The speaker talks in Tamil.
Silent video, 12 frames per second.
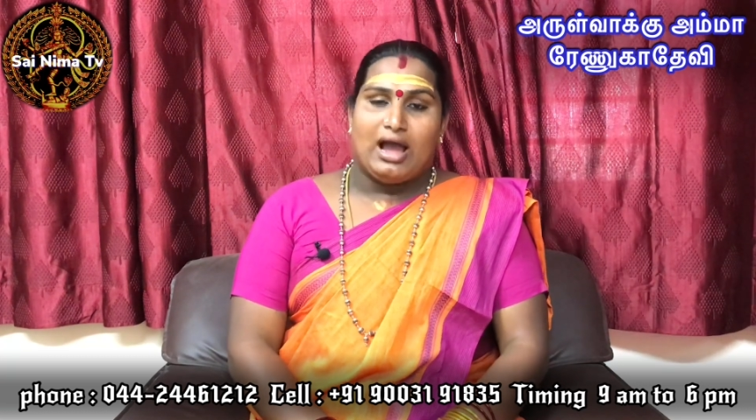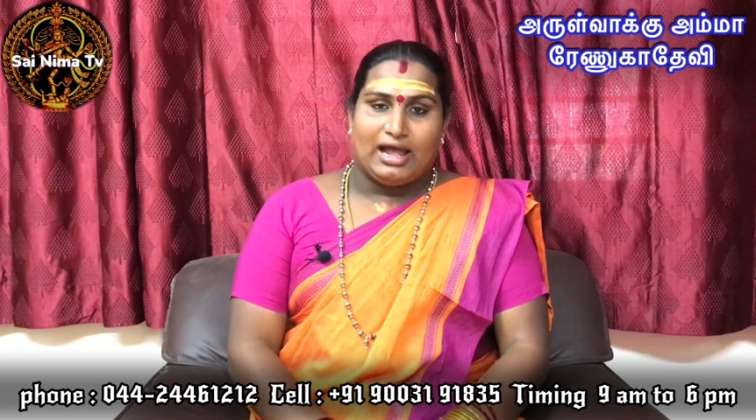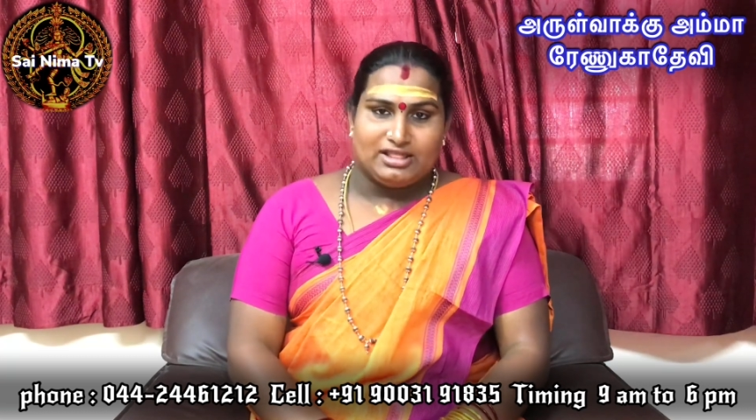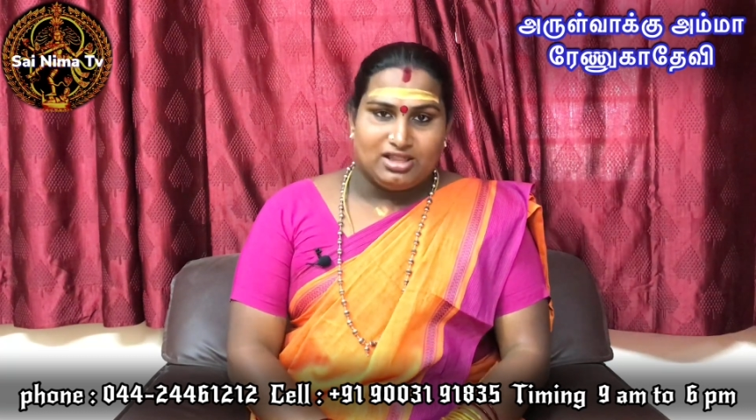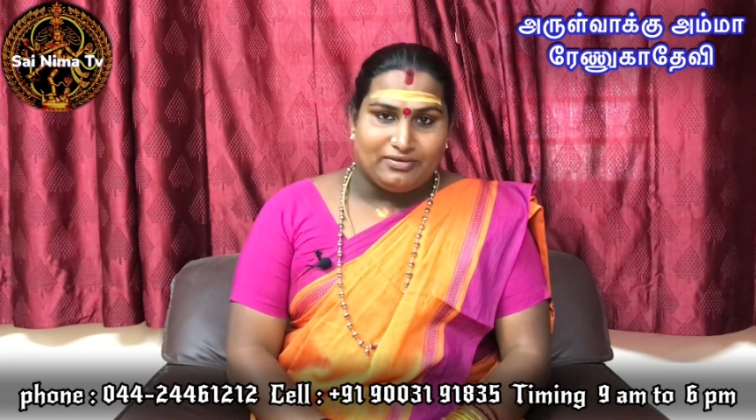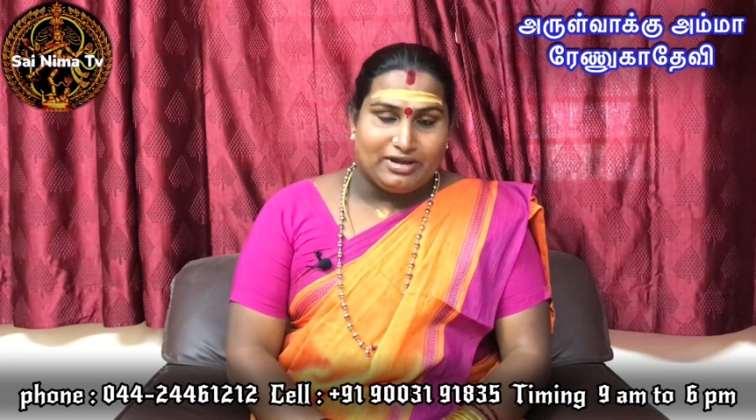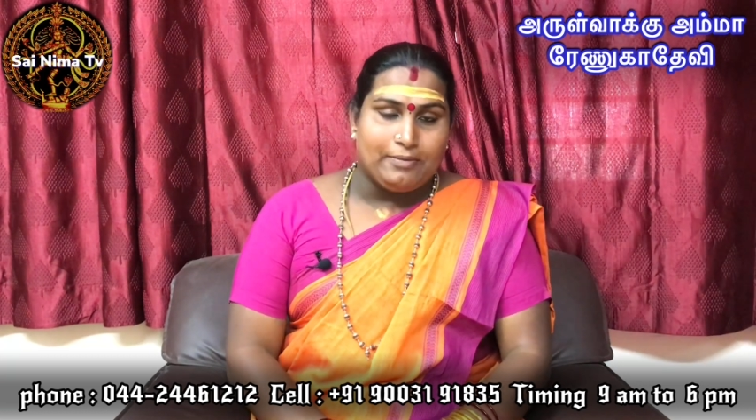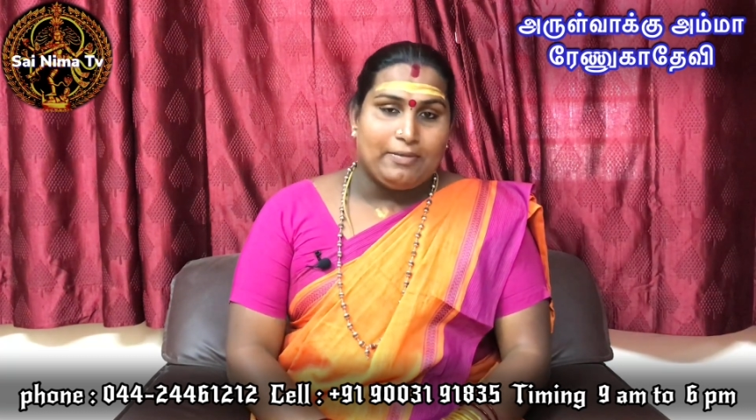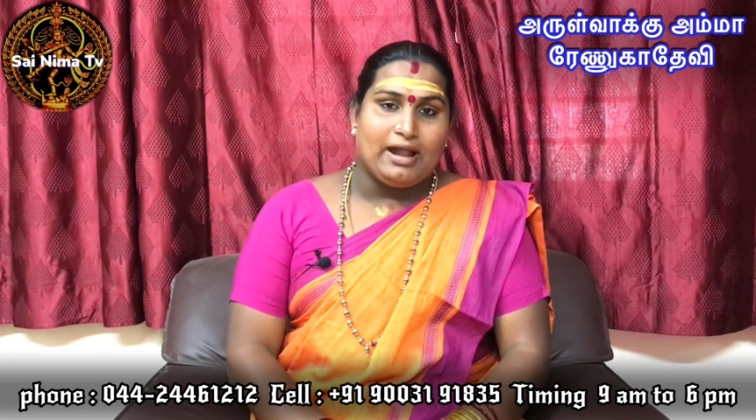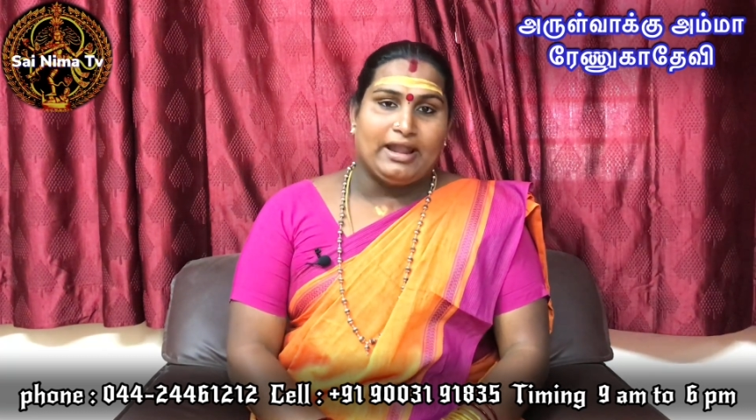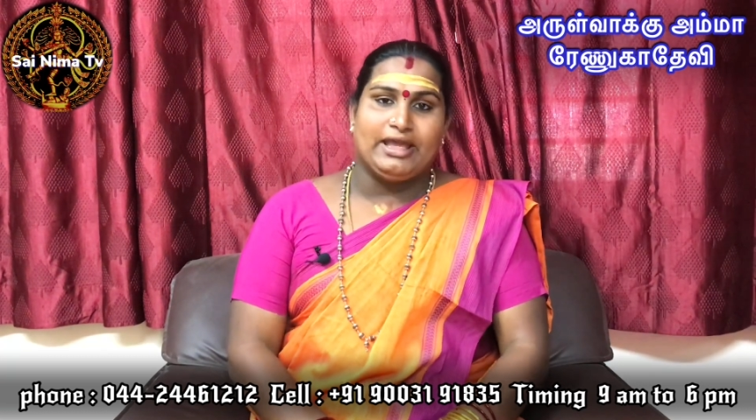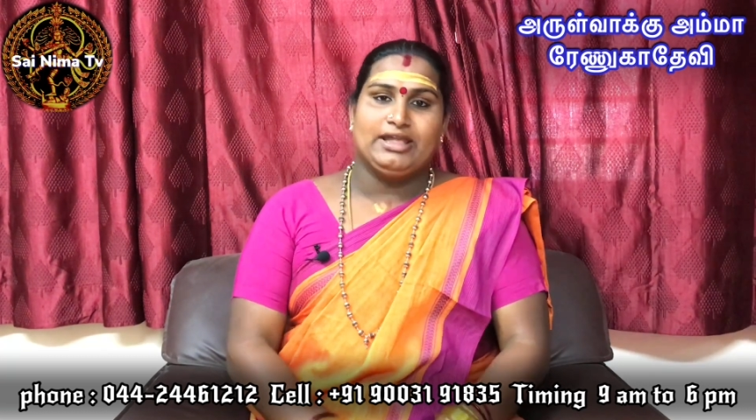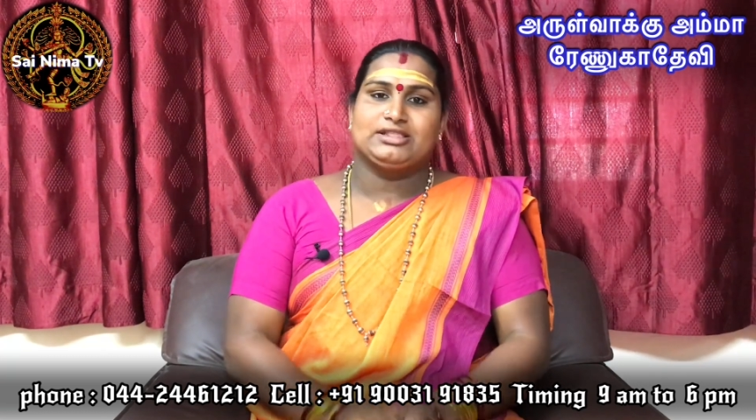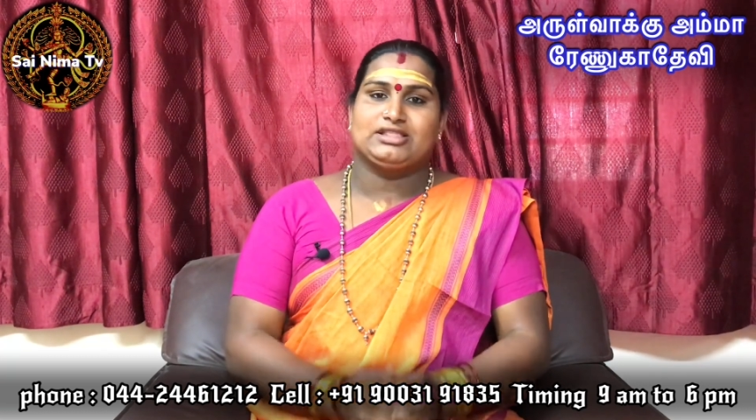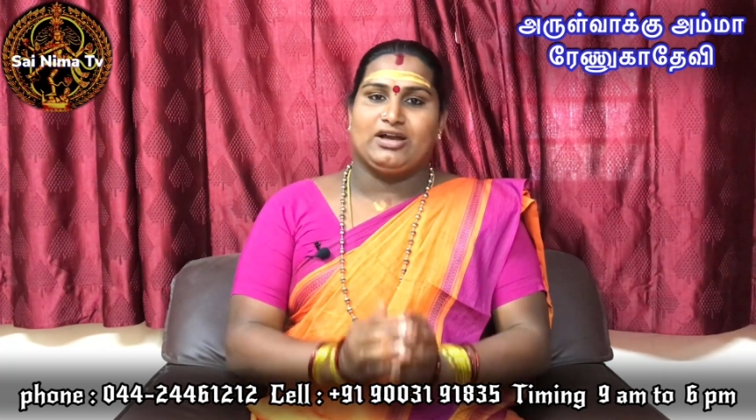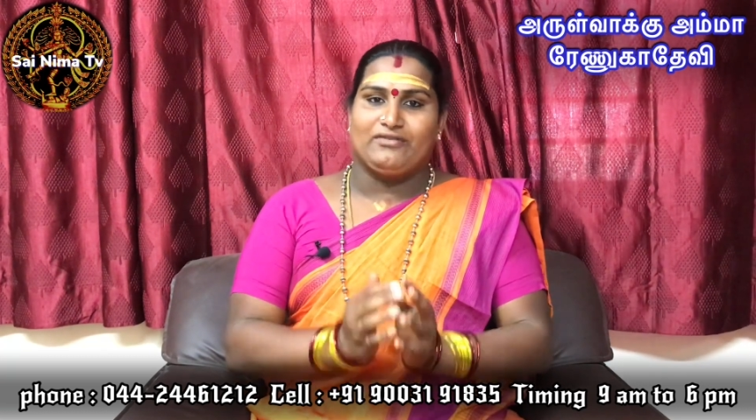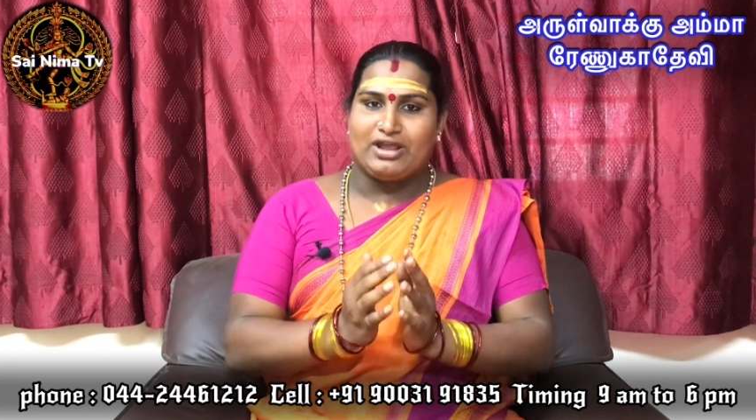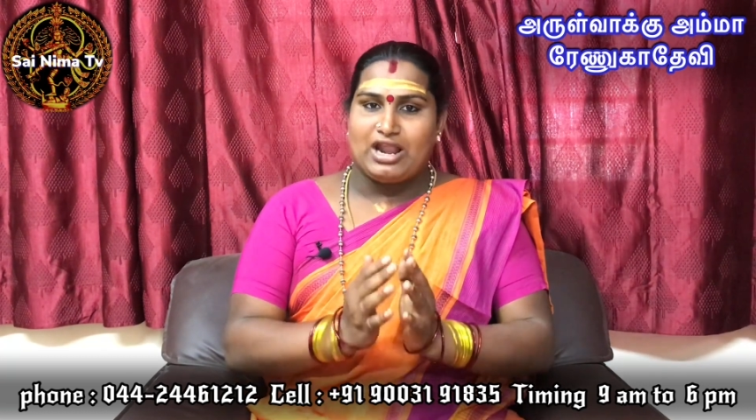அந்த வழிபாடை
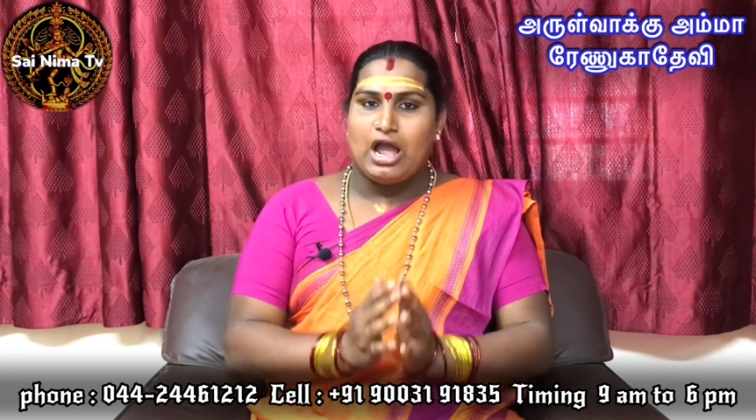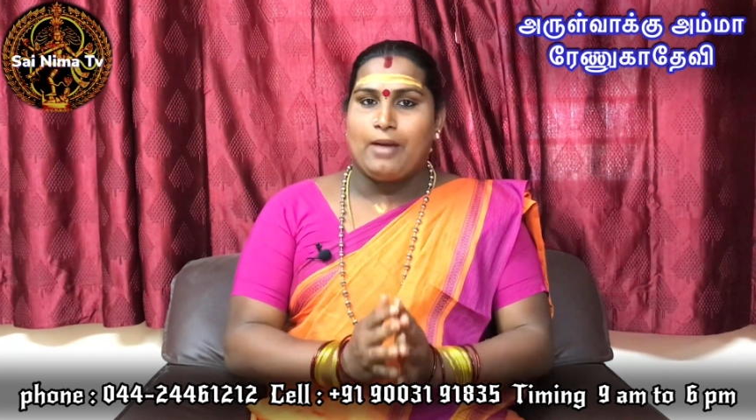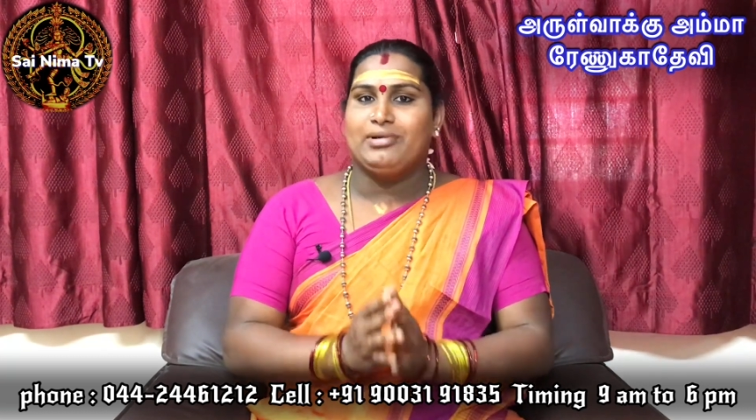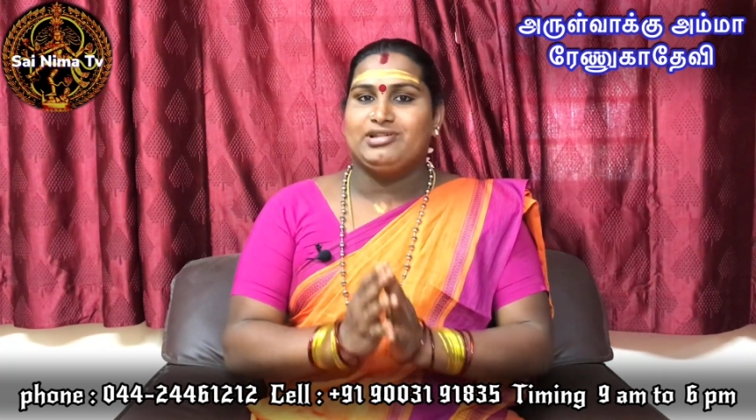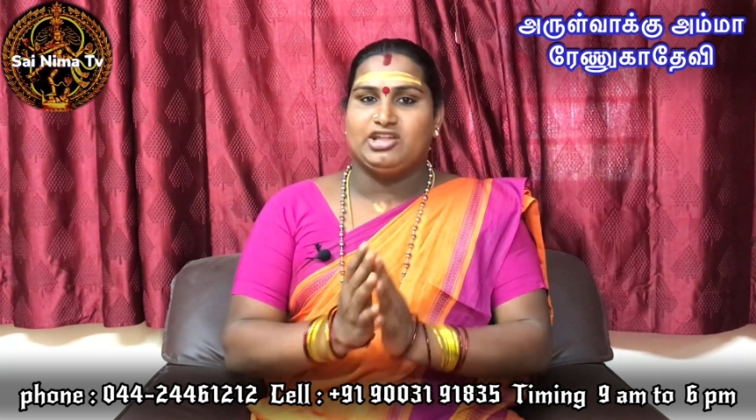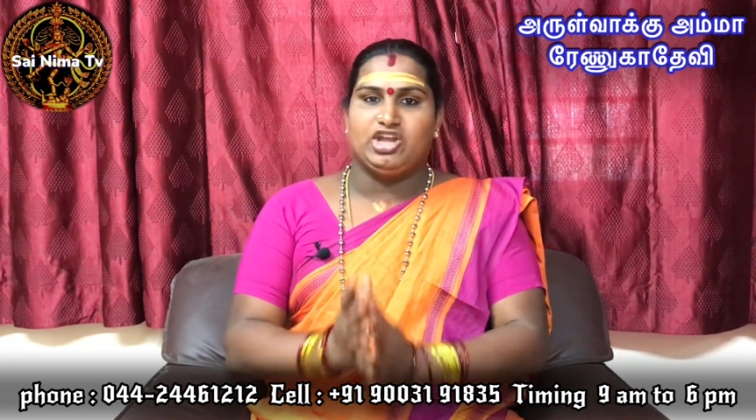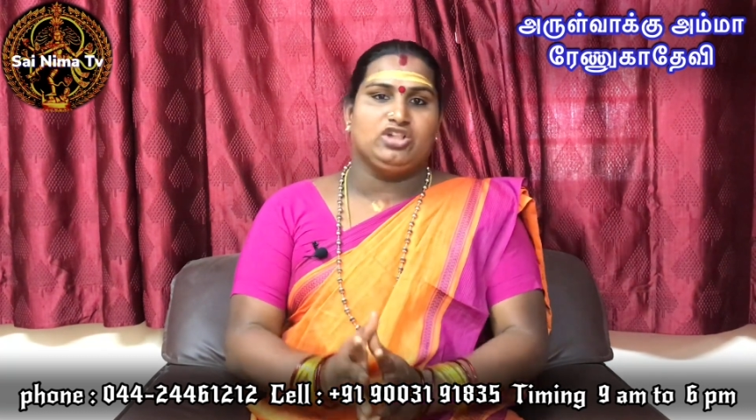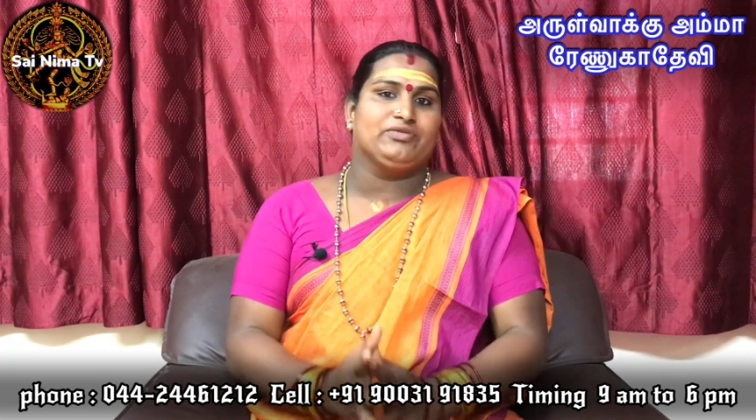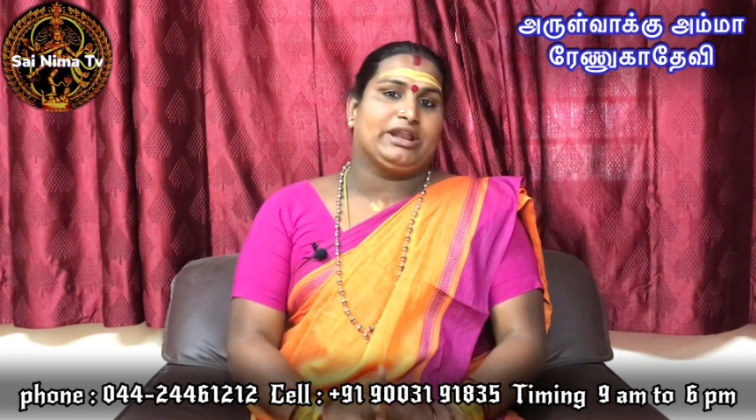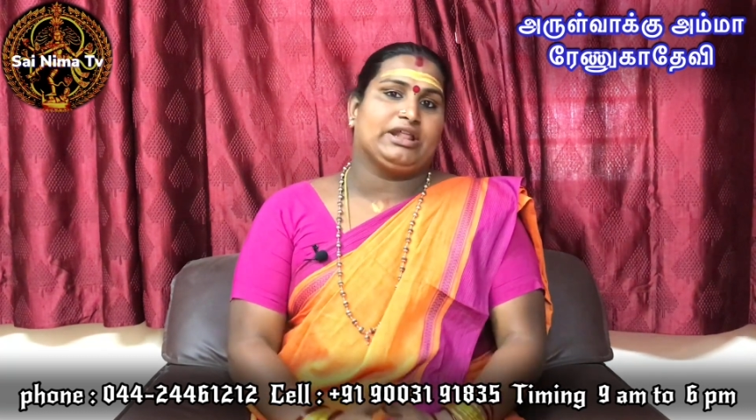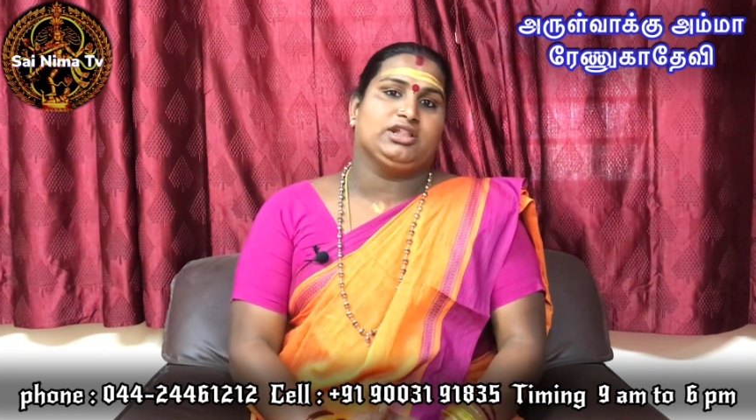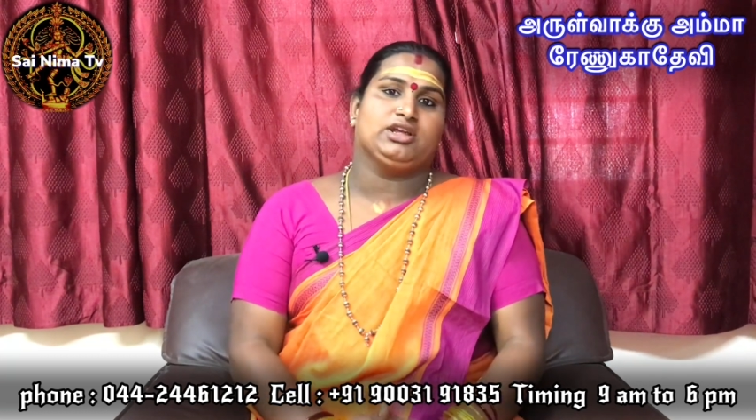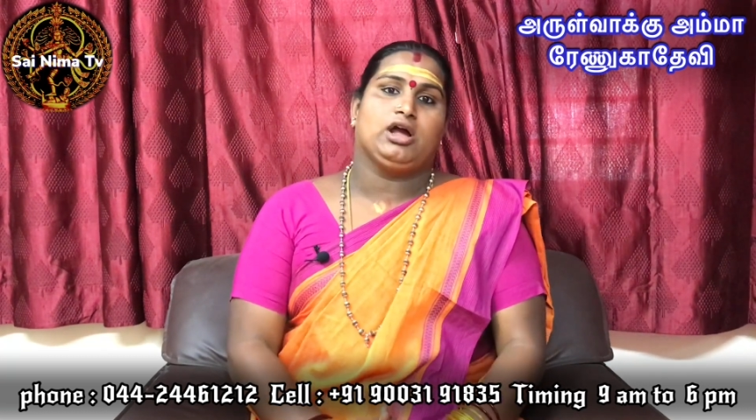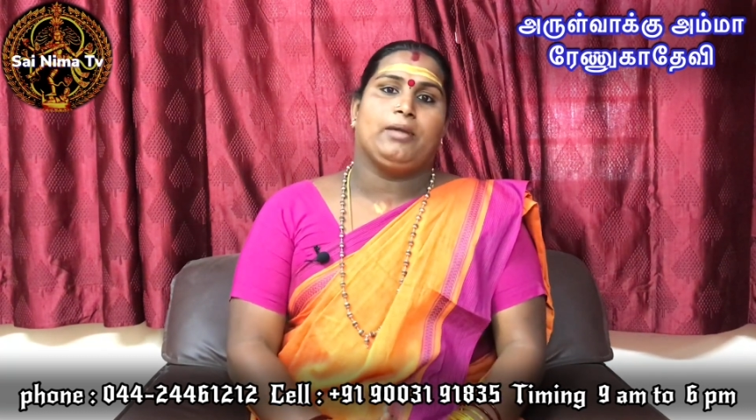தவறாமல் செய்து வர்றது